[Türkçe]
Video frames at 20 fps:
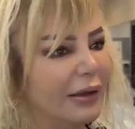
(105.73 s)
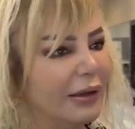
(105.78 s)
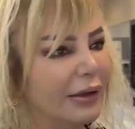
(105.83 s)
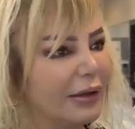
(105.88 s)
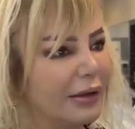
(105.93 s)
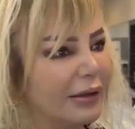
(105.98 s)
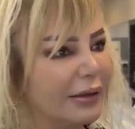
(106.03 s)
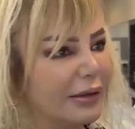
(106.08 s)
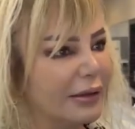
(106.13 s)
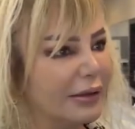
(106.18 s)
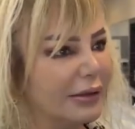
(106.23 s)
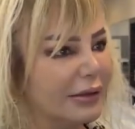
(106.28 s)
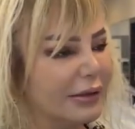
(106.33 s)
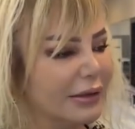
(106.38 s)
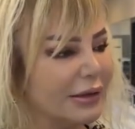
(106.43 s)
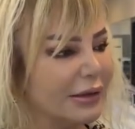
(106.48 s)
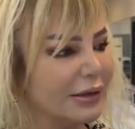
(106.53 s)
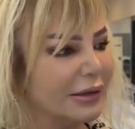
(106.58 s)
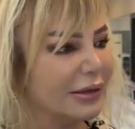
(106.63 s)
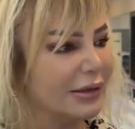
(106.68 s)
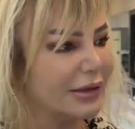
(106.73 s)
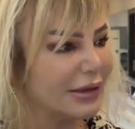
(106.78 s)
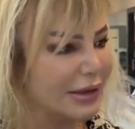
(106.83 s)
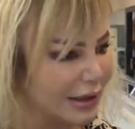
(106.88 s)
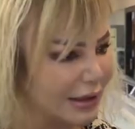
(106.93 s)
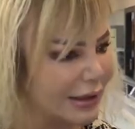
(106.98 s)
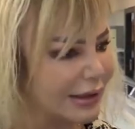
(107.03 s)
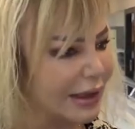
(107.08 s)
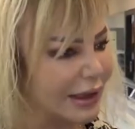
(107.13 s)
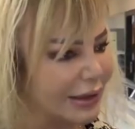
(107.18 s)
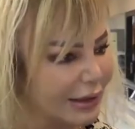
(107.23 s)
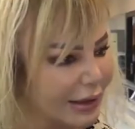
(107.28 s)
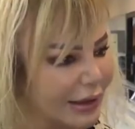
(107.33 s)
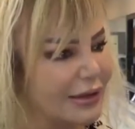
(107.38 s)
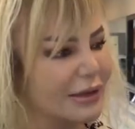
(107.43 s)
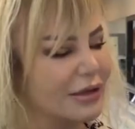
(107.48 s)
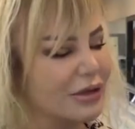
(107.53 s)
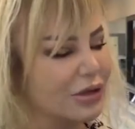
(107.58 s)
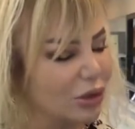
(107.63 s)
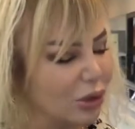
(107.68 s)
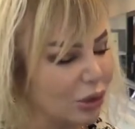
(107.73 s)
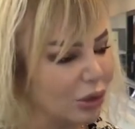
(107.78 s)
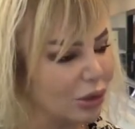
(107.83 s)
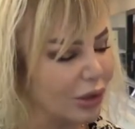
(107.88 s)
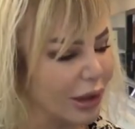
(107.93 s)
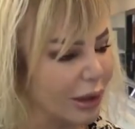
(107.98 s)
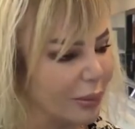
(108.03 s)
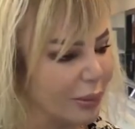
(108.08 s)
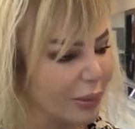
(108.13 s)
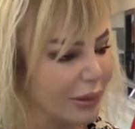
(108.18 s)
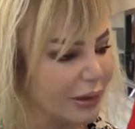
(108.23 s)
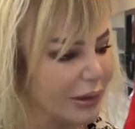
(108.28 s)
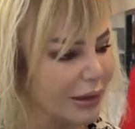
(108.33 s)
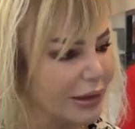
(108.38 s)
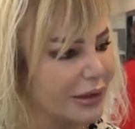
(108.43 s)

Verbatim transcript: e, cilt analizi doğru yapıldığı